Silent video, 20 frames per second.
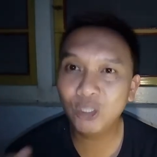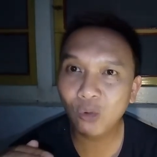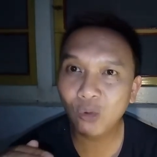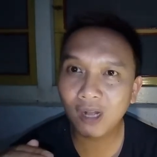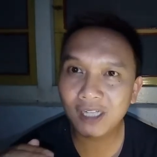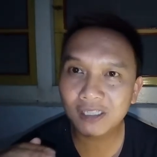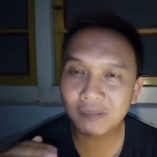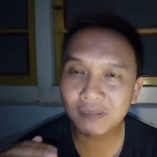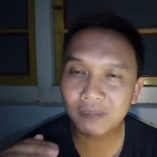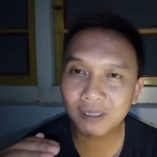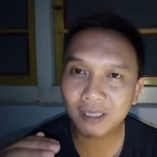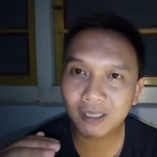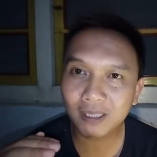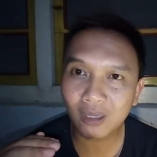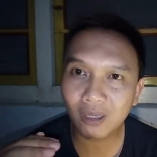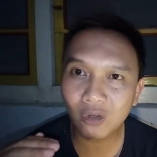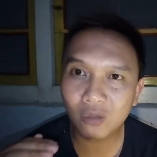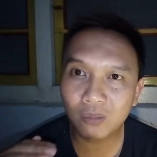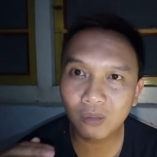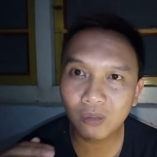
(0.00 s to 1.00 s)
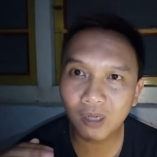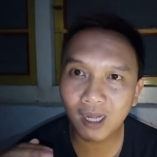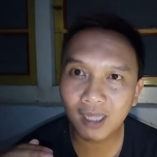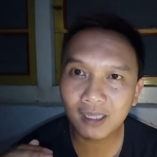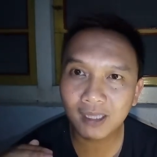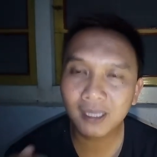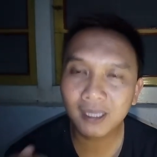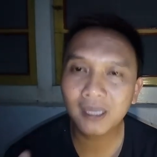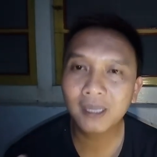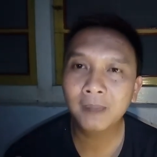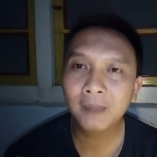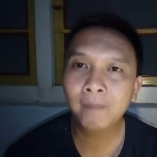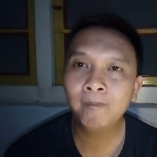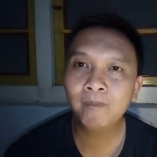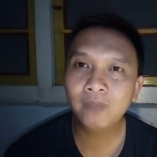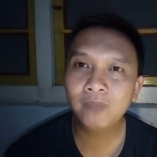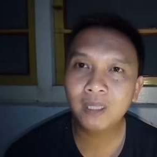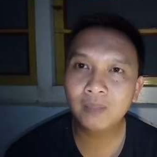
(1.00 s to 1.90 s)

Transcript: Jadi dijual seperti tahu bulat